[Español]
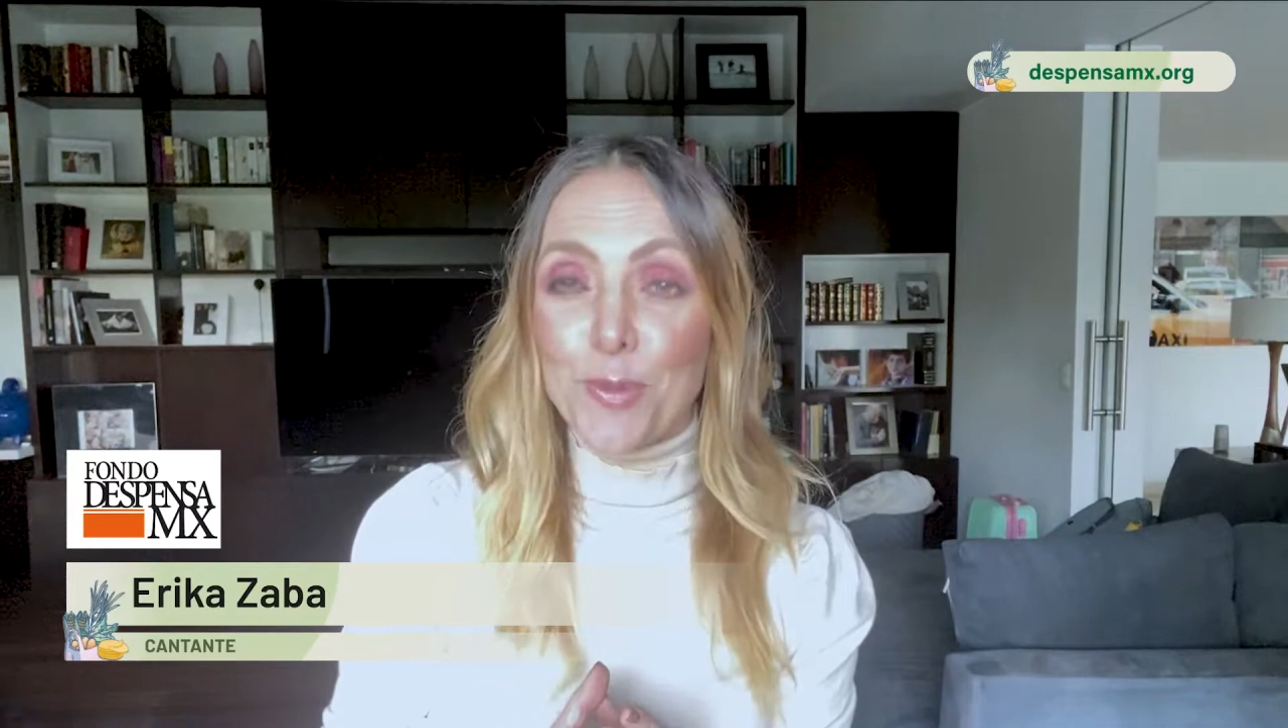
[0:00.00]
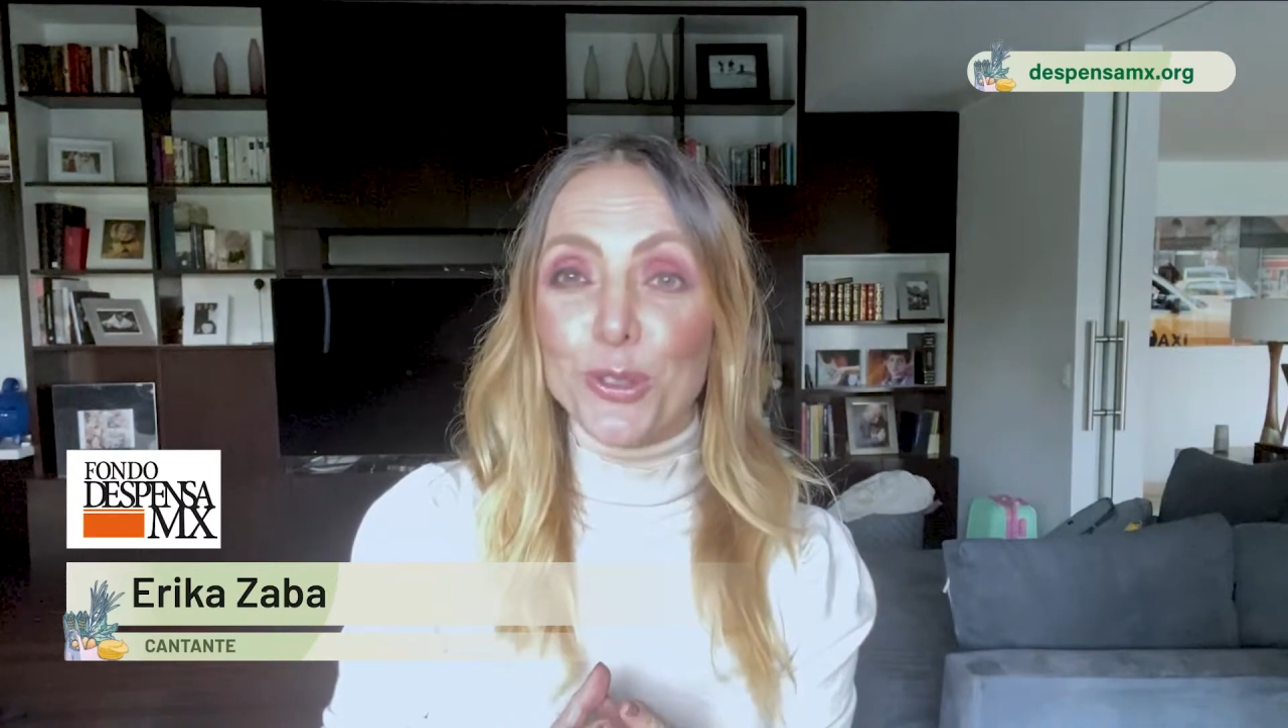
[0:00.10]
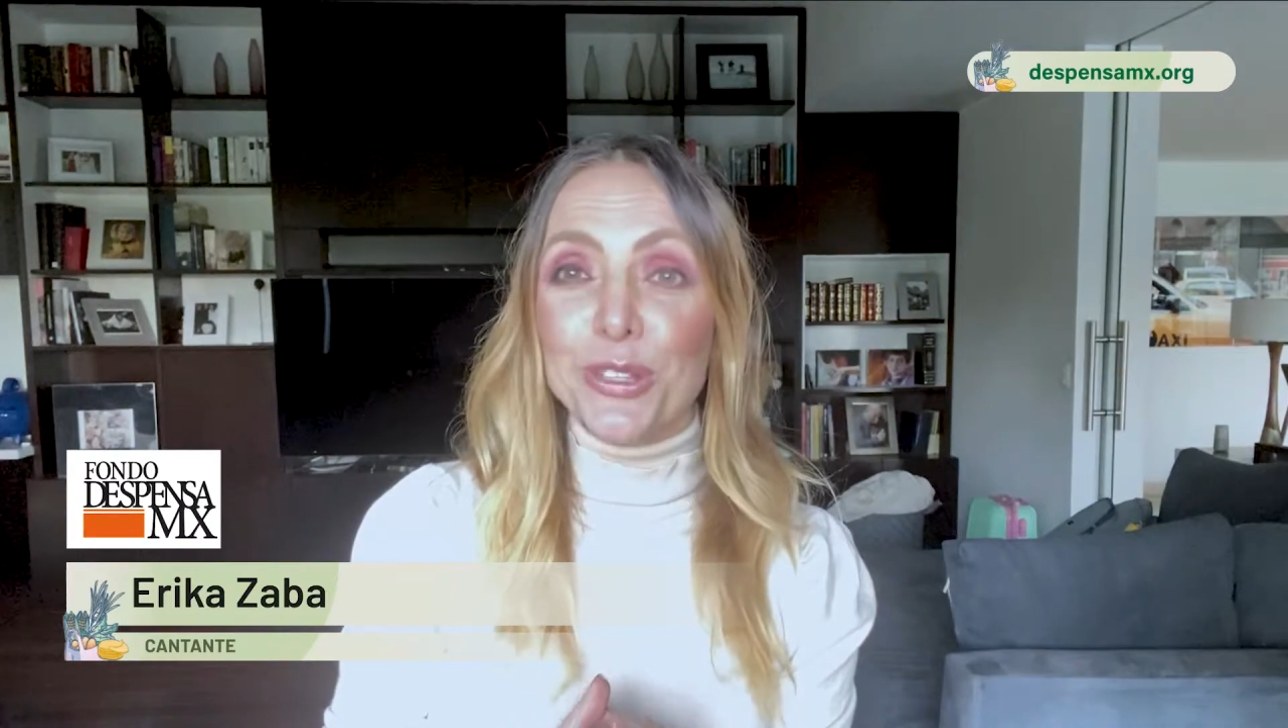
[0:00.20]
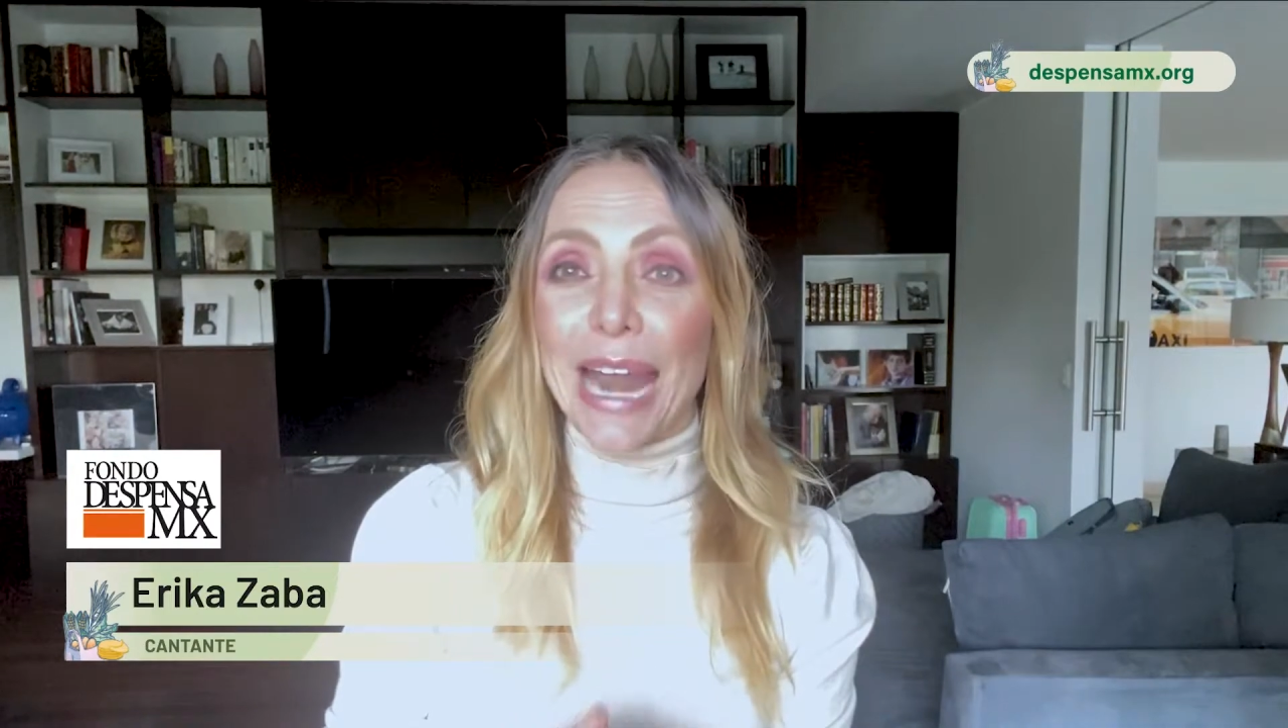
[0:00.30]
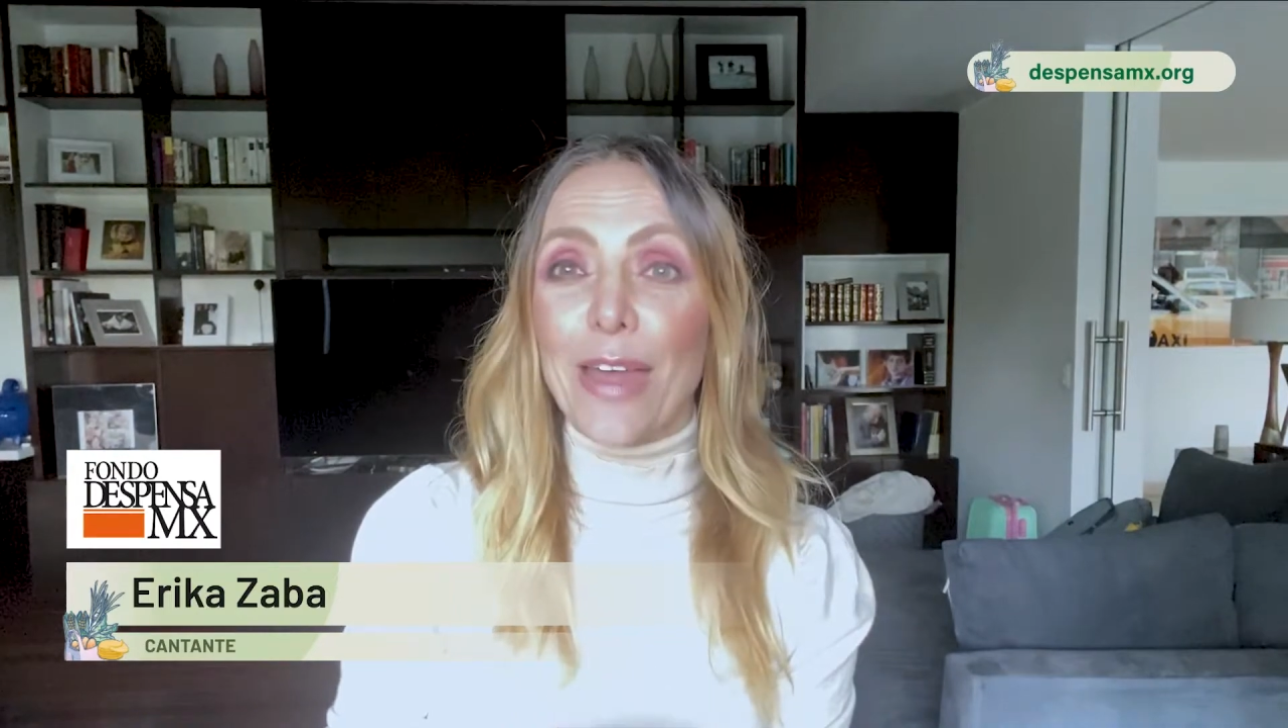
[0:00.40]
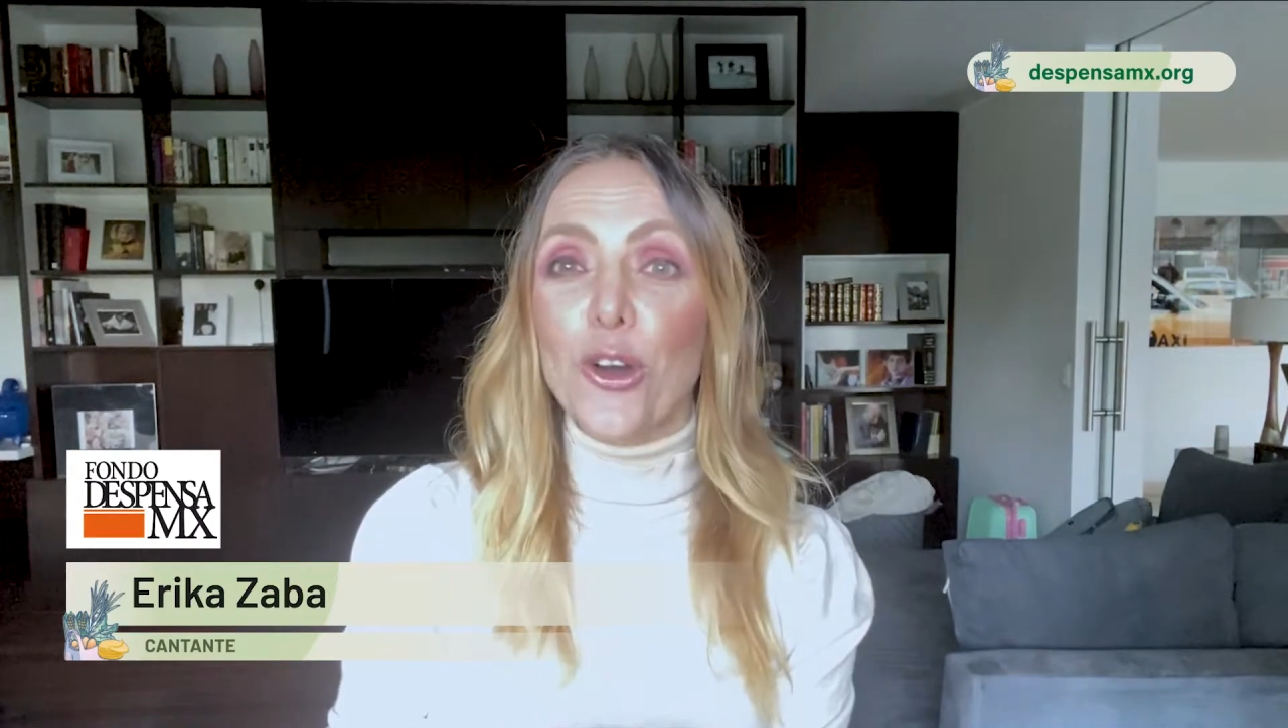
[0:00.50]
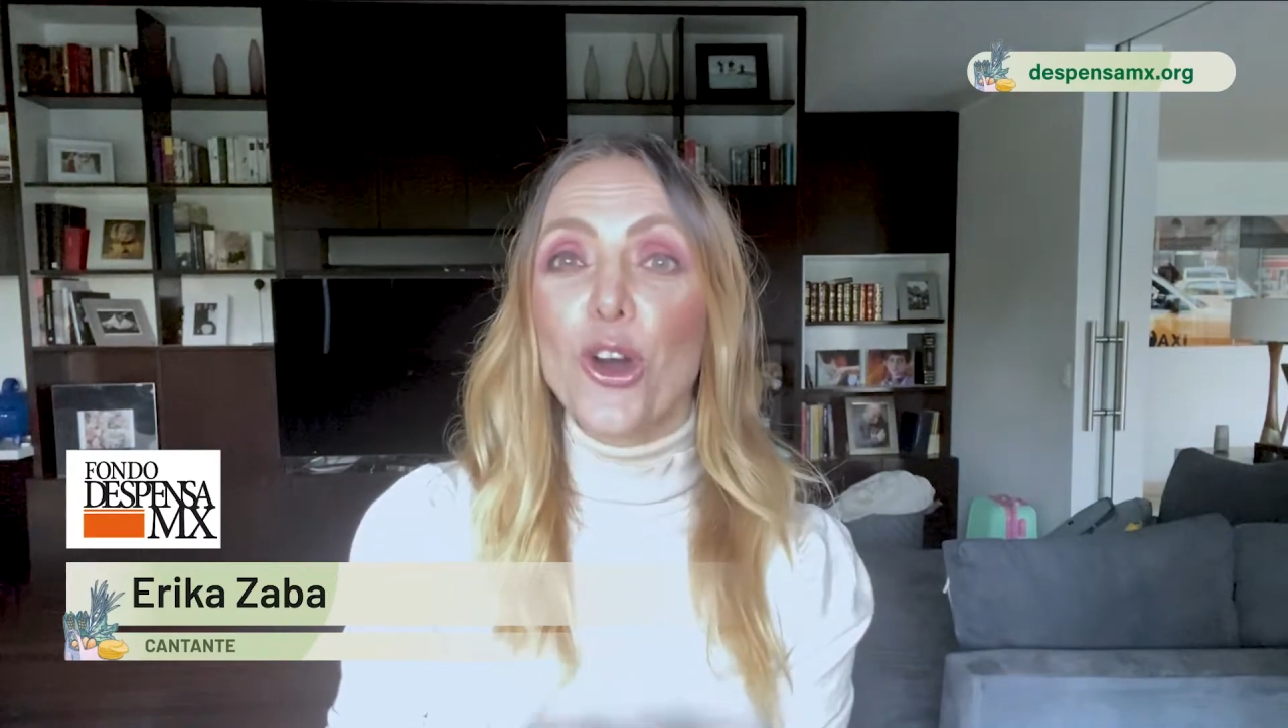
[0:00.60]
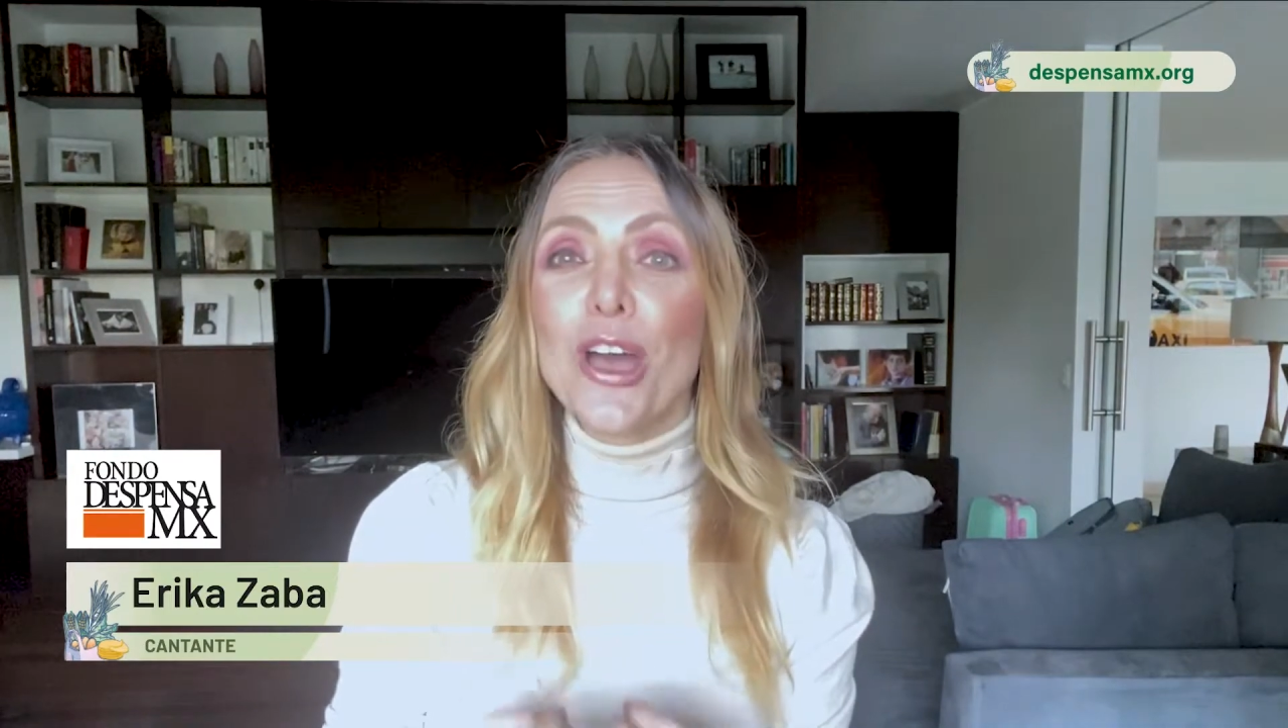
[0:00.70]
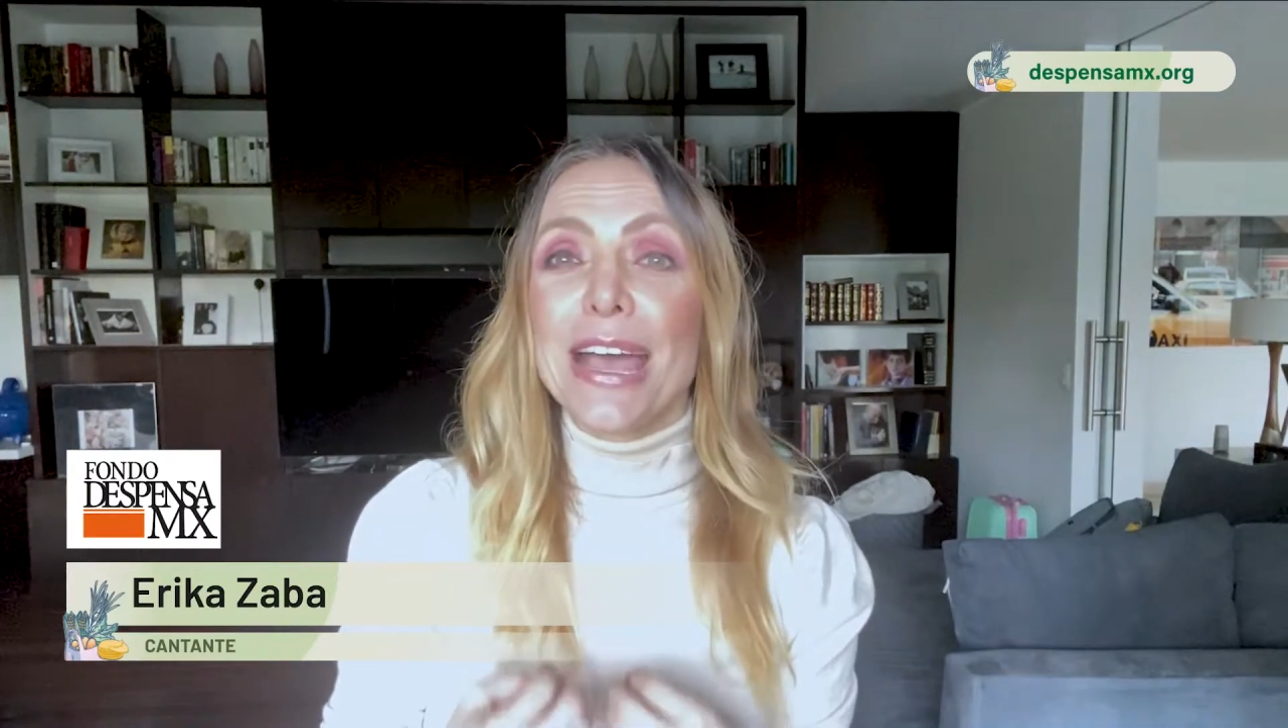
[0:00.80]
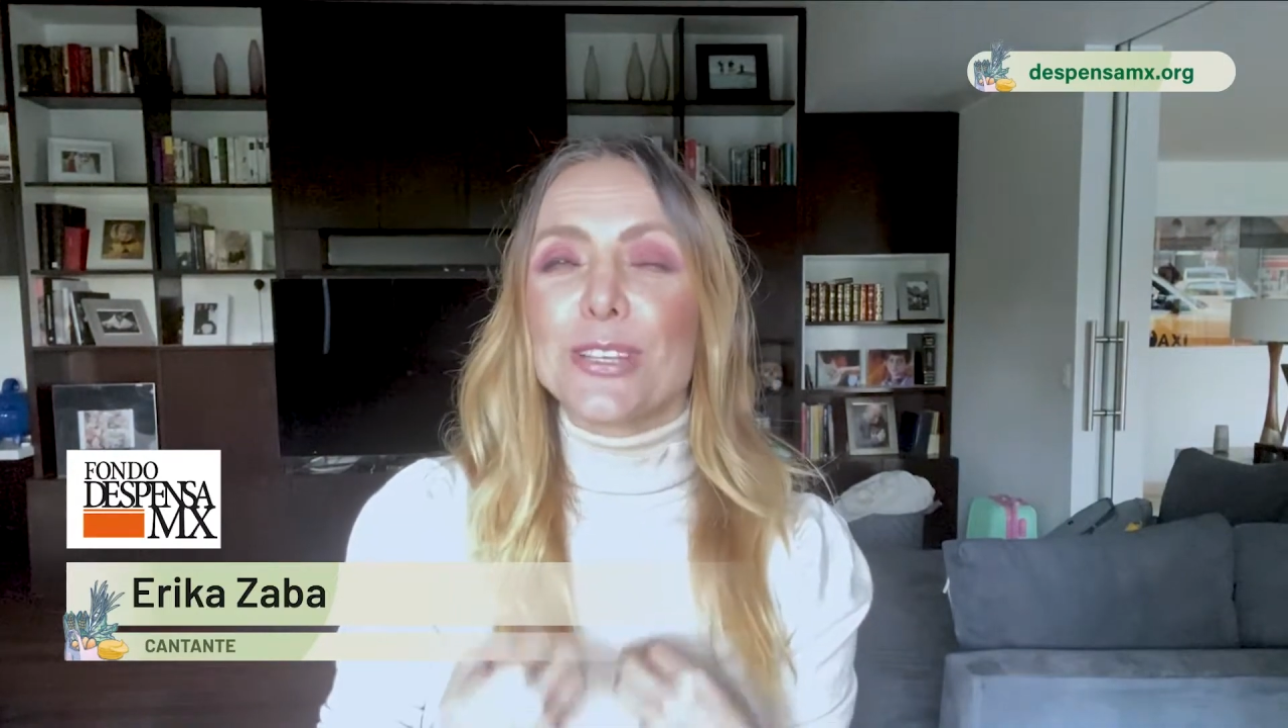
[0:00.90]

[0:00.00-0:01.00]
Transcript: demostrado